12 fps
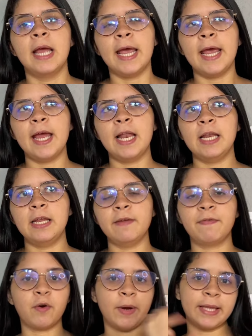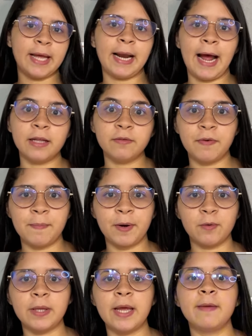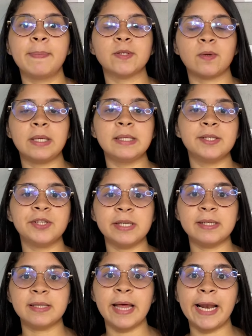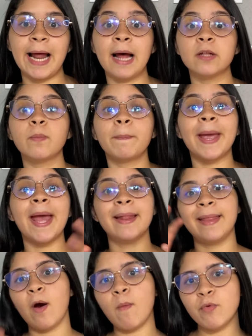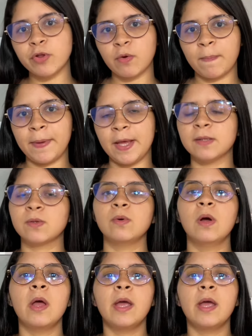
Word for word: ele ficou internado, foi pra UTI, passou 15 dias internado, perdeu muito peso,